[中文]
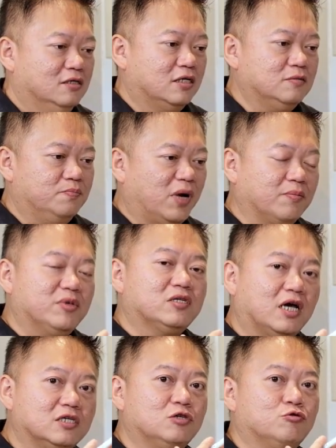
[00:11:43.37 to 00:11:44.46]
但是旁边的
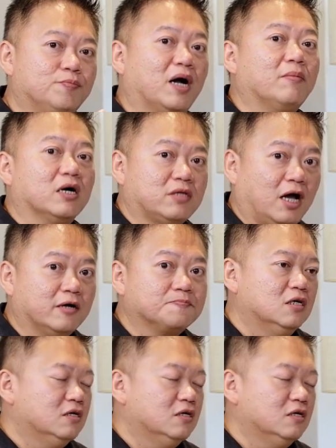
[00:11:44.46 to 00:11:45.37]
太阴星会去帮忙他。